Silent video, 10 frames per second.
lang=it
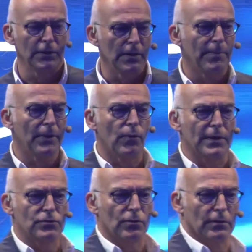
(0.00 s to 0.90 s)
Quindi per
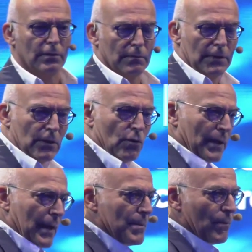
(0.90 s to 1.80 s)
questo dico
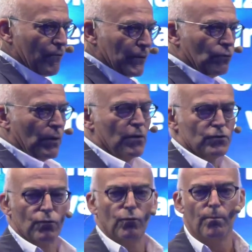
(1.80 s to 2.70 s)
che abbiamo fatto una
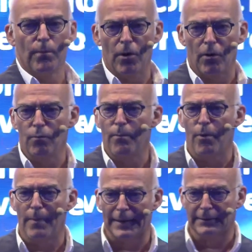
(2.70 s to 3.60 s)
cosa un po', un
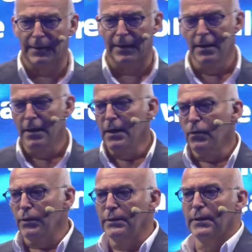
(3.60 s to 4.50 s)
po matta.
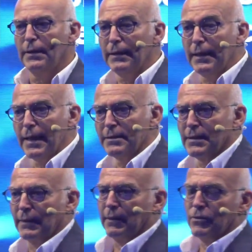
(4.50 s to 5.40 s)
Quindi l'idea è
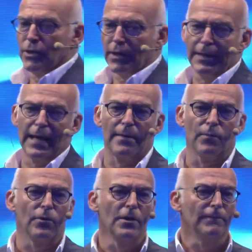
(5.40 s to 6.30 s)
stata
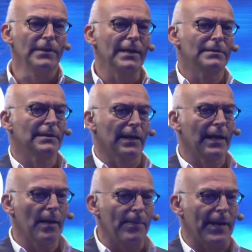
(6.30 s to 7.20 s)
cerchiamo di essere
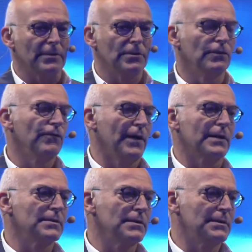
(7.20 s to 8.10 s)
capaci di
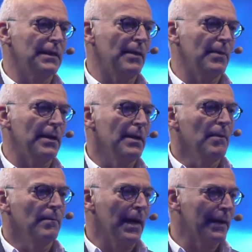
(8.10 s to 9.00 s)
fare sistema
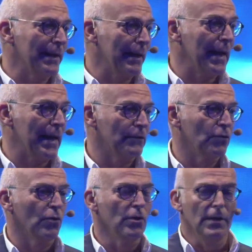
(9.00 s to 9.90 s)

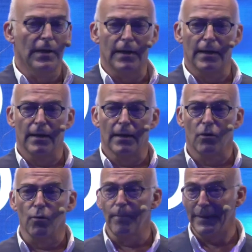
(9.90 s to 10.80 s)
aggregando eh,
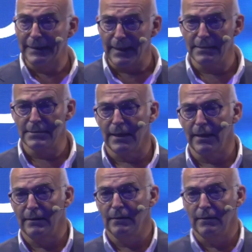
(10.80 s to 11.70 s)
competenze che